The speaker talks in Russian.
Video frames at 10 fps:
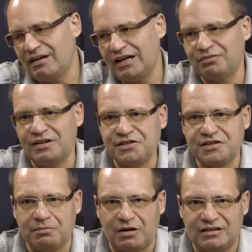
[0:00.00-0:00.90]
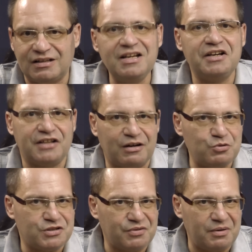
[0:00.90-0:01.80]
отвозить обратно. Некий
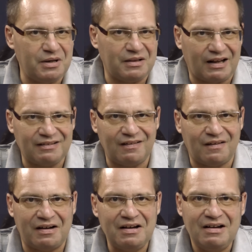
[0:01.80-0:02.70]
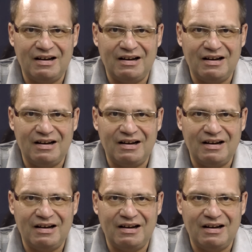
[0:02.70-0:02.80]
такой современный аналог